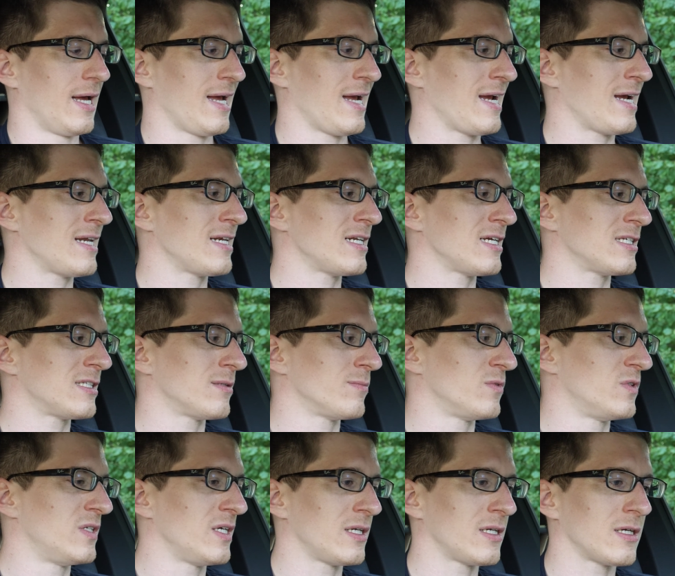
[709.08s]
In diesem
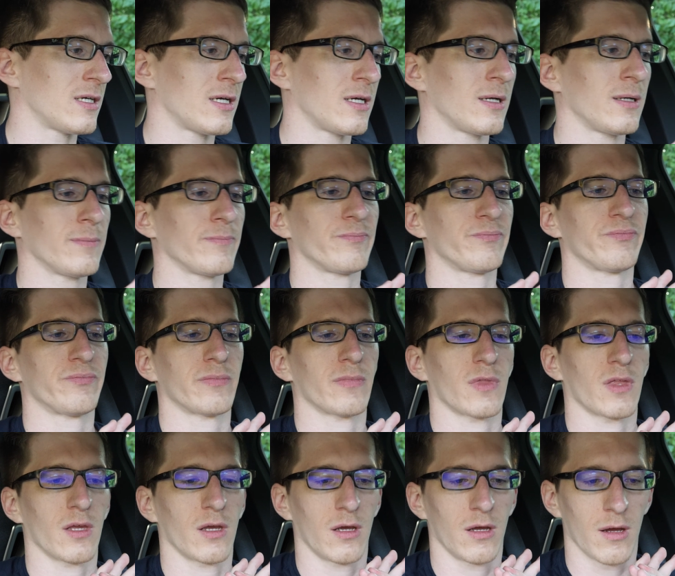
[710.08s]
Sinne,
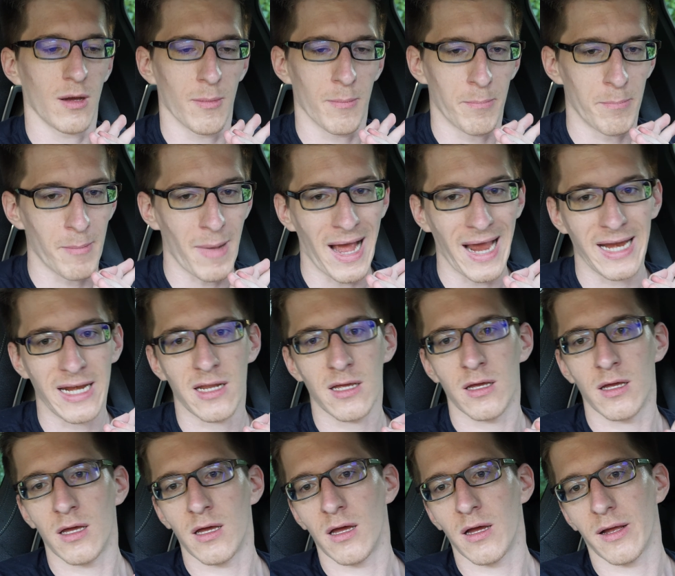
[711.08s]

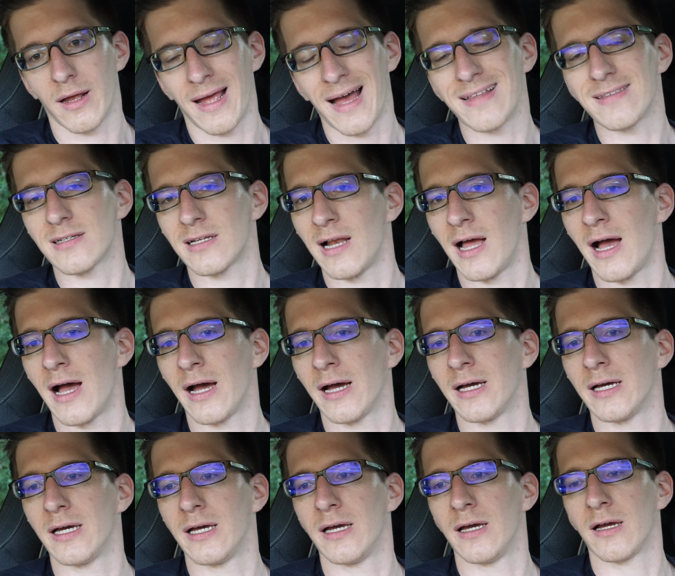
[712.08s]
meine ganz
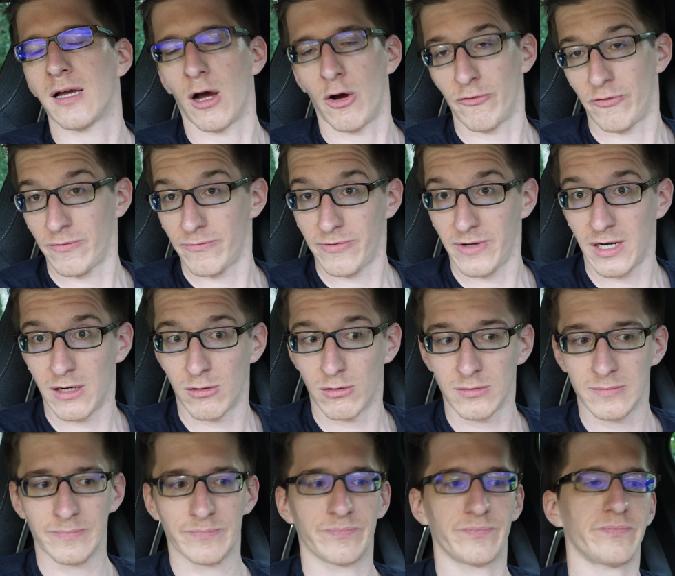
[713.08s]
klare
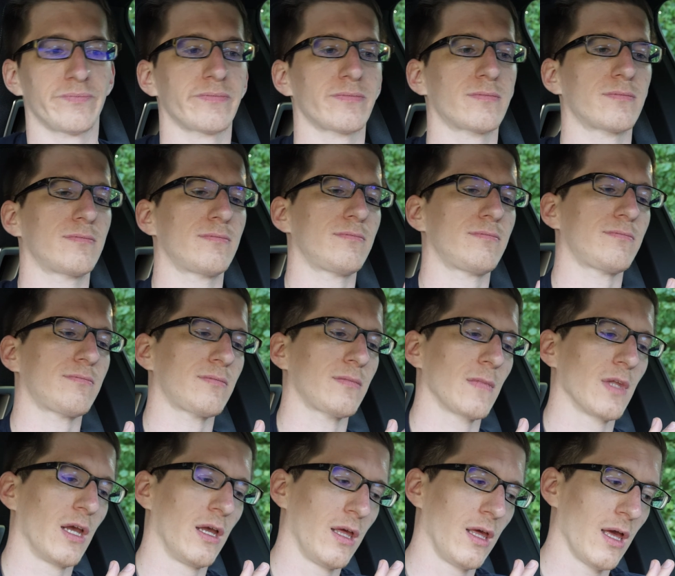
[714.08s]
Kaufempfehlung,
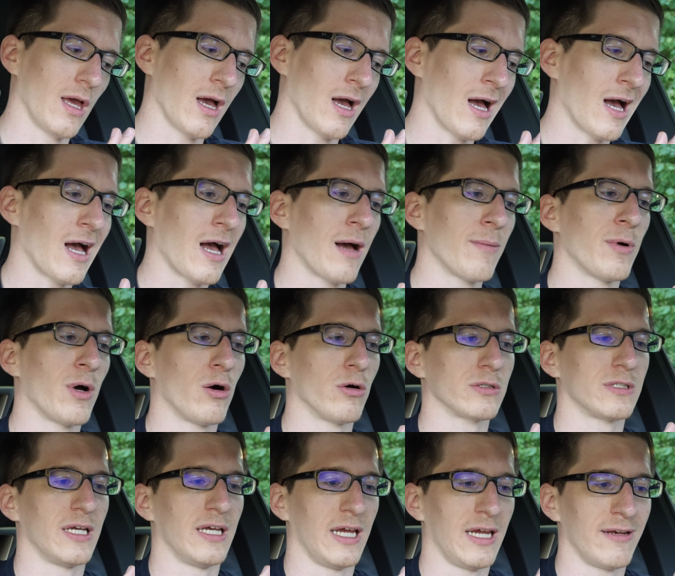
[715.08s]
aber auch
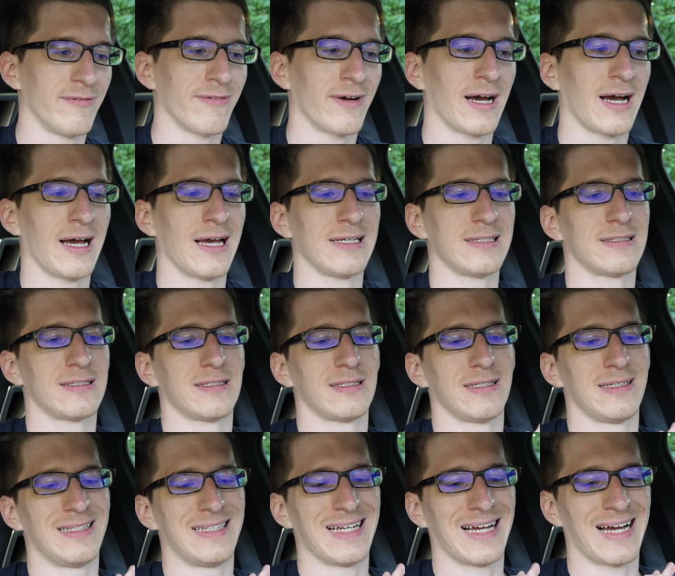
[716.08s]
der Hinweis,
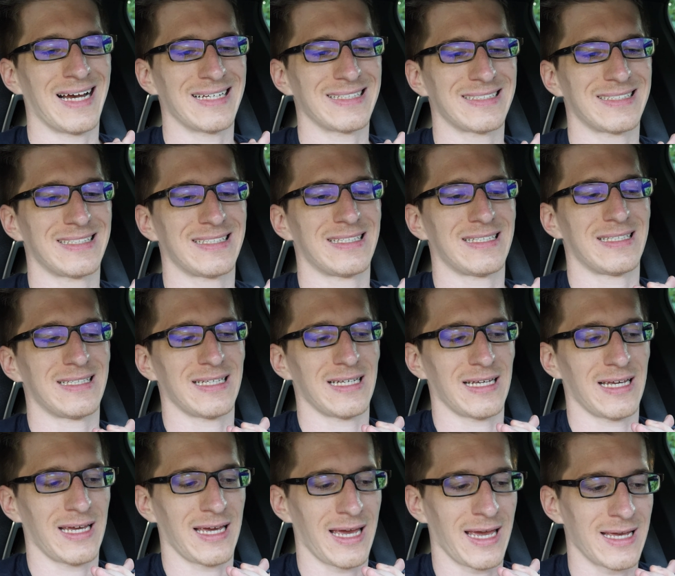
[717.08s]
dass
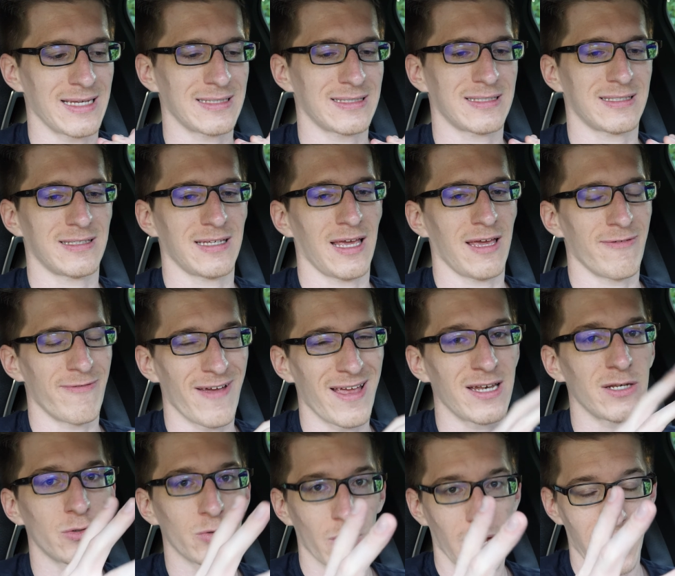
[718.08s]
es
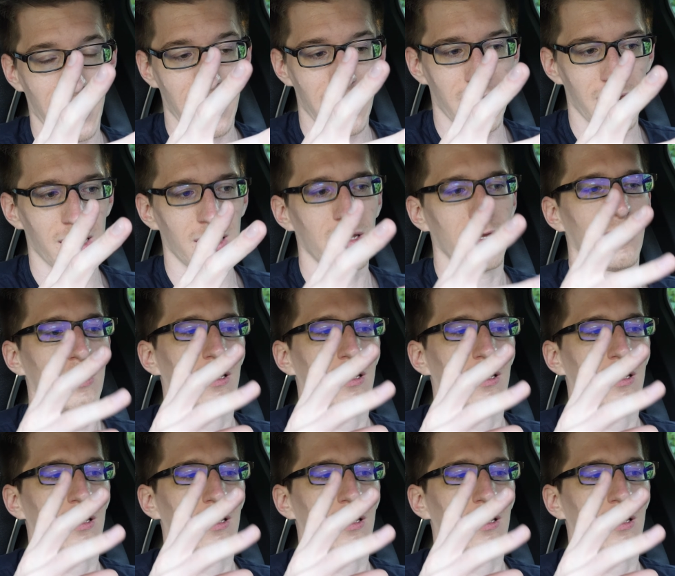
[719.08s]
eventuell